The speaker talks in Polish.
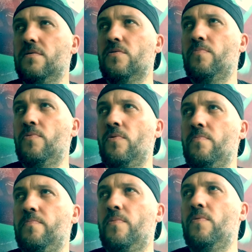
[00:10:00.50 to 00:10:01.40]
to
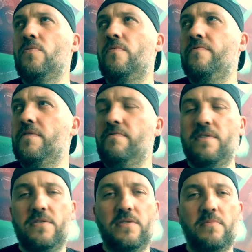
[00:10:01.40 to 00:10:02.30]
pomogło
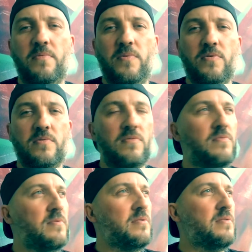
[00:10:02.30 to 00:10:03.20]
wyrwać się po prostu z,